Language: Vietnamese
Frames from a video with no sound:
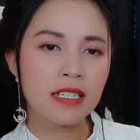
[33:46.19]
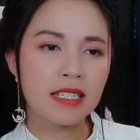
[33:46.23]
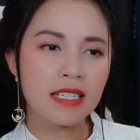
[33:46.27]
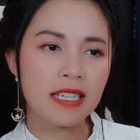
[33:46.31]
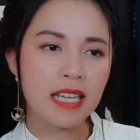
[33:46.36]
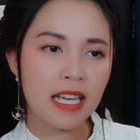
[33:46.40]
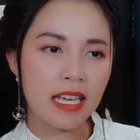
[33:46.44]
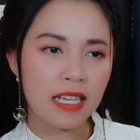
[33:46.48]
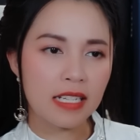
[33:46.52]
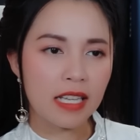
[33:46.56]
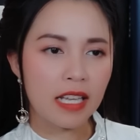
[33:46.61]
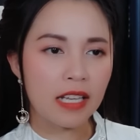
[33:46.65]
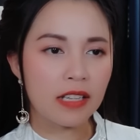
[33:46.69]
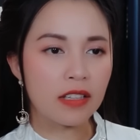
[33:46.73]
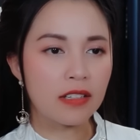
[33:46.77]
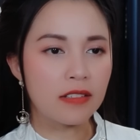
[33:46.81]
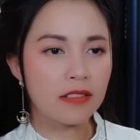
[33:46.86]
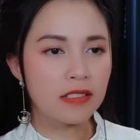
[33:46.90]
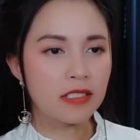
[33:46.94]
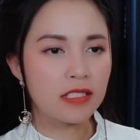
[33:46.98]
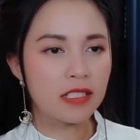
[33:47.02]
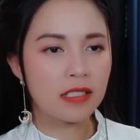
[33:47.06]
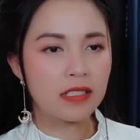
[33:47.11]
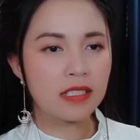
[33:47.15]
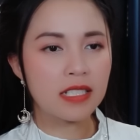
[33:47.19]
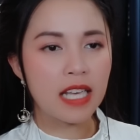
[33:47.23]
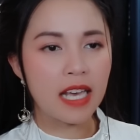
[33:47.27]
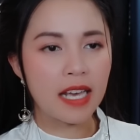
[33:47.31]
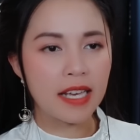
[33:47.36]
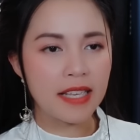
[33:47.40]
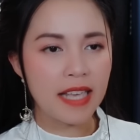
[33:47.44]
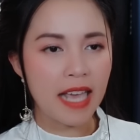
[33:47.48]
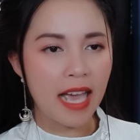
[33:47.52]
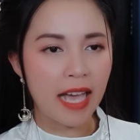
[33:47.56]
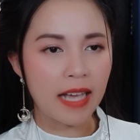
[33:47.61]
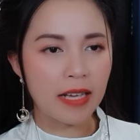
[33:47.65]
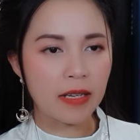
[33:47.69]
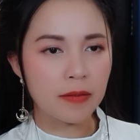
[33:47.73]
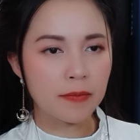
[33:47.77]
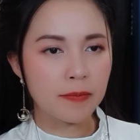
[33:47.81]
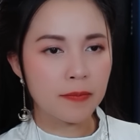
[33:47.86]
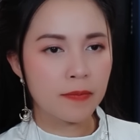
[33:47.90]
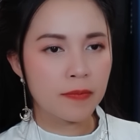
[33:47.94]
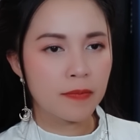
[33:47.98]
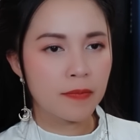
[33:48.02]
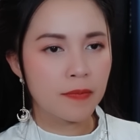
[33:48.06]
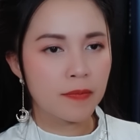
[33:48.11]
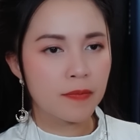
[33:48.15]
Nghe thì tưởng chừng dễ dàng,
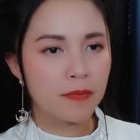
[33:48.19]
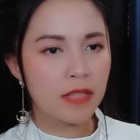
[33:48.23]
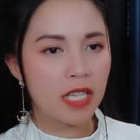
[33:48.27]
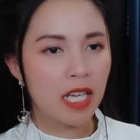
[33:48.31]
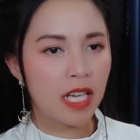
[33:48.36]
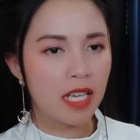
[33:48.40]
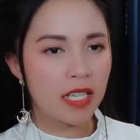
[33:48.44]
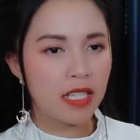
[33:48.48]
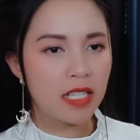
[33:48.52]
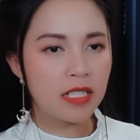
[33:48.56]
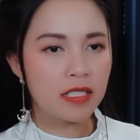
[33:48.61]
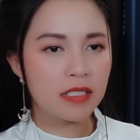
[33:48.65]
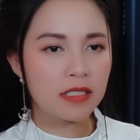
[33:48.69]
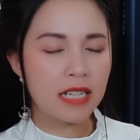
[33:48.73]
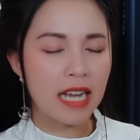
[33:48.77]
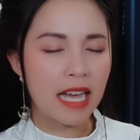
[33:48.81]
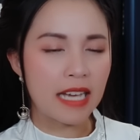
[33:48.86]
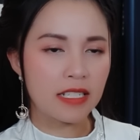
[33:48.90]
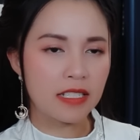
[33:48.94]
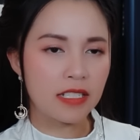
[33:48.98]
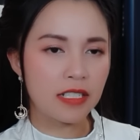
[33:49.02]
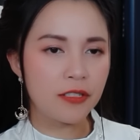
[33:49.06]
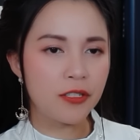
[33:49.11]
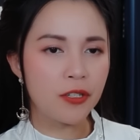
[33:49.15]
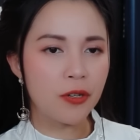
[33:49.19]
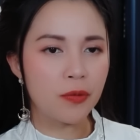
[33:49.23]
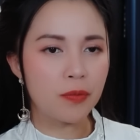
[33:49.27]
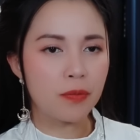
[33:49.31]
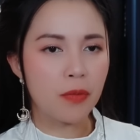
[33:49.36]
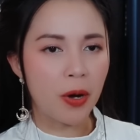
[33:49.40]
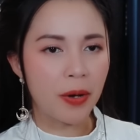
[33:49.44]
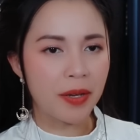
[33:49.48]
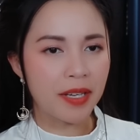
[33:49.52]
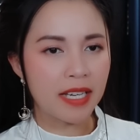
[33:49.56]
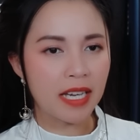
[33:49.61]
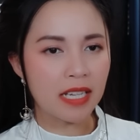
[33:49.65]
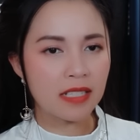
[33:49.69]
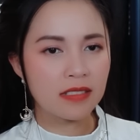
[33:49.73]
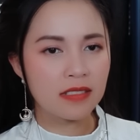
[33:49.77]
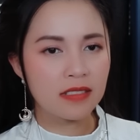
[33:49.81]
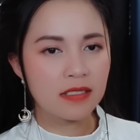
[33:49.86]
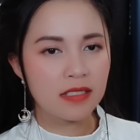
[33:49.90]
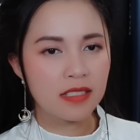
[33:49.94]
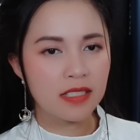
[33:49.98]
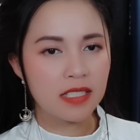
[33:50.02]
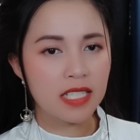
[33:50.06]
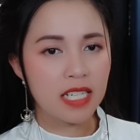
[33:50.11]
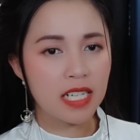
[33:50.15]
thế nhưng đã sử dụng mọi cách,
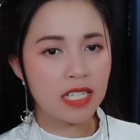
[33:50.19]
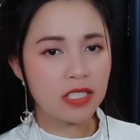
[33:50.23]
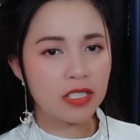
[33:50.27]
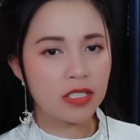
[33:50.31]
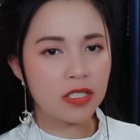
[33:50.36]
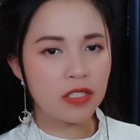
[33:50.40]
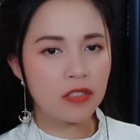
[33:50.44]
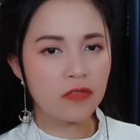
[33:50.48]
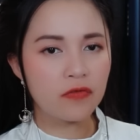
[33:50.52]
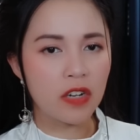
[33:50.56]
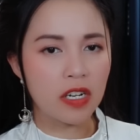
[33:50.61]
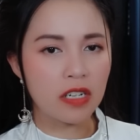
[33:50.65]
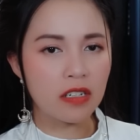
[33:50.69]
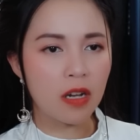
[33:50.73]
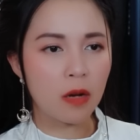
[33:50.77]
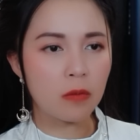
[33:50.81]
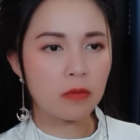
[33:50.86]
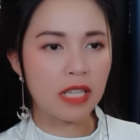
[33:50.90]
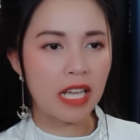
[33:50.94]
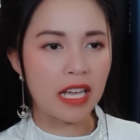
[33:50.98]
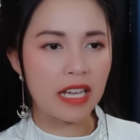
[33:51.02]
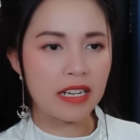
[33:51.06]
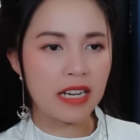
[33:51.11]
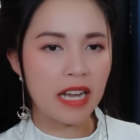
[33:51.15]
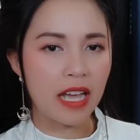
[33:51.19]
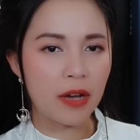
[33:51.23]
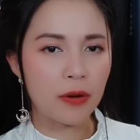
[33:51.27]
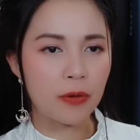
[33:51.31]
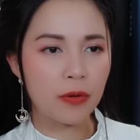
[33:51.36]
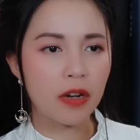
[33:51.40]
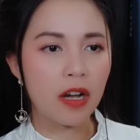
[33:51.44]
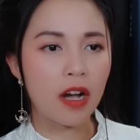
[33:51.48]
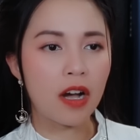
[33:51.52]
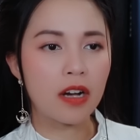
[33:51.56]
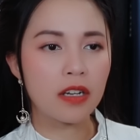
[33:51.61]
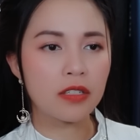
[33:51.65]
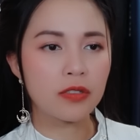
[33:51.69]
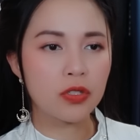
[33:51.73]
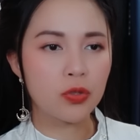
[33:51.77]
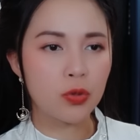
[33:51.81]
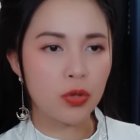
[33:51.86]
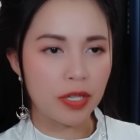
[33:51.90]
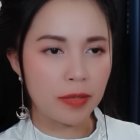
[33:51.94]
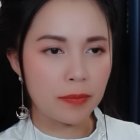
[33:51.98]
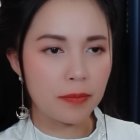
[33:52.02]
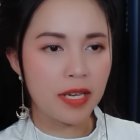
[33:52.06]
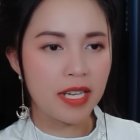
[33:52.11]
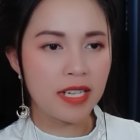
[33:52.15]
chiếc rương vẫn không thể nào có
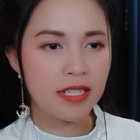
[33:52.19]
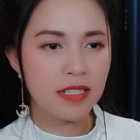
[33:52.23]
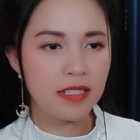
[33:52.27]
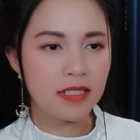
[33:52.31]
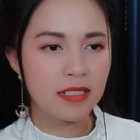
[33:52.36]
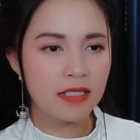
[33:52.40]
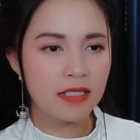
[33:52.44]
chuyển biến.